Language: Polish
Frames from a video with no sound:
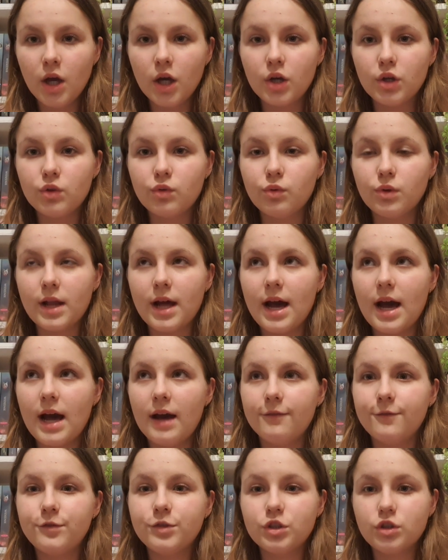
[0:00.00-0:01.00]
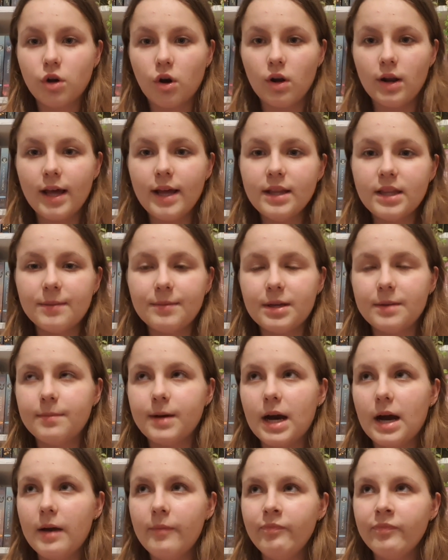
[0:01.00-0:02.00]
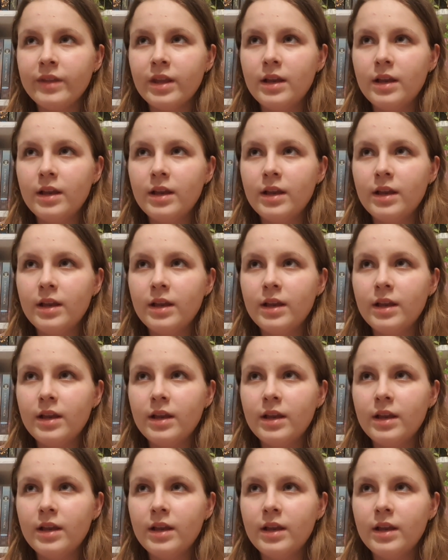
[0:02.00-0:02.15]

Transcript: która w szkole, tam chyba,